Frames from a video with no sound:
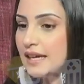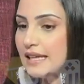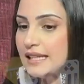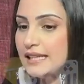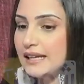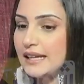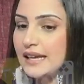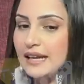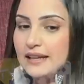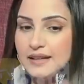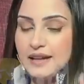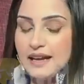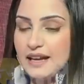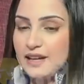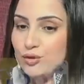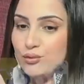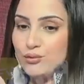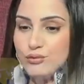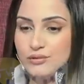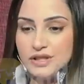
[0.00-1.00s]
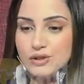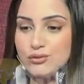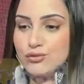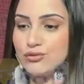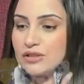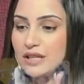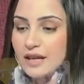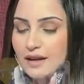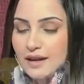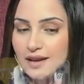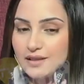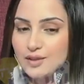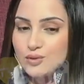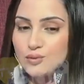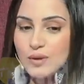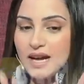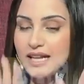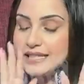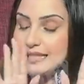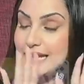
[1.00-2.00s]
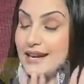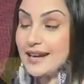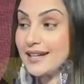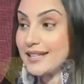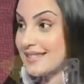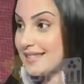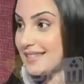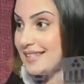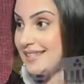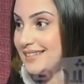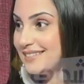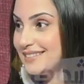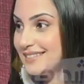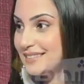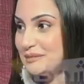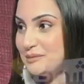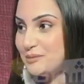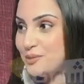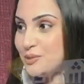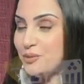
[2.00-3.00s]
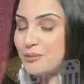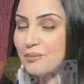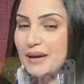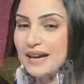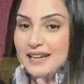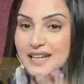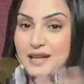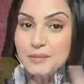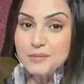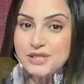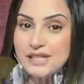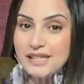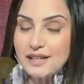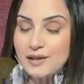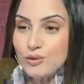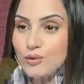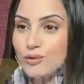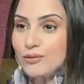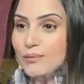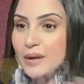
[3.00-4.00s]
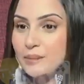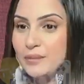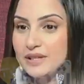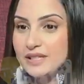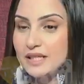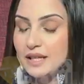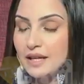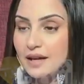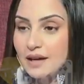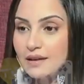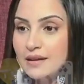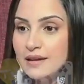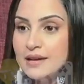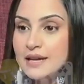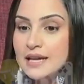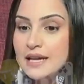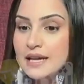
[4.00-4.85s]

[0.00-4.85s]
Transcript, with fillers: هي كان غيكون عندها جوج طرقان سوا غتهرسني وما غنحملش ليكول وما نبغيش نقرا